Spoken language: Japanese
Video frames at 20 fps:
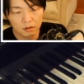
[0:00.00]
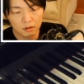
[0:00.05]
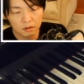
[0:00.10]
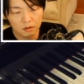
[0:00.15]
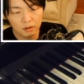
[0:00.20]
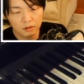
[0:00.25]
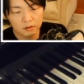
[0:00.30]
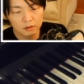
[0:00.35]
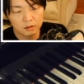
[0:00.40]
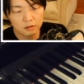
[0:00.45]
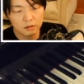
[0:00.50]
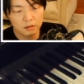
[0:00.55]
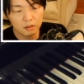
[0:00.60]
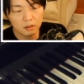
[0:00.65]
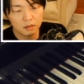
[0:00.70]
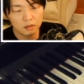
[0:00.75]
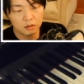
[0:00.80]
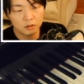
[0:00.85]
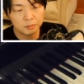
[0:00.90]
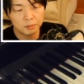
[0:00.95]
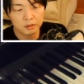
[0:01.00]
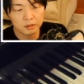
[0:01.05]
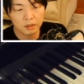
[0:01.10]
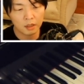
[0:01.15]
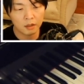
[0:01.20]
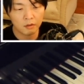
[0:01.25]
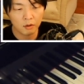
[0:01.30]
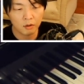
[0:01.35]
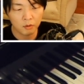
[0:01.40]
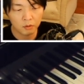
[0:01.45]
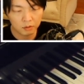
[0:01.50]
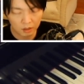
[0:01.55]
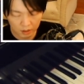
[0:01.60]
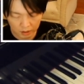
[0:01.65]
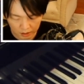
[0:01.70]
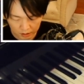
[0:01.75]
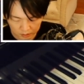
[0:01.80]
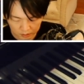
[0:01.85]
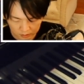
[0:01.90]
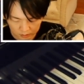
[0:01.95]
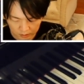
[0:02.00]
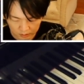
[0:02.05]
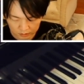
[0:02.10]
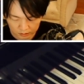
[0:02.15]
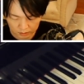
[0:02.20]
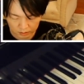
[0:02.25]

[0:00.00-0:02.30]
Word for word: で続き指使いはこんな感じです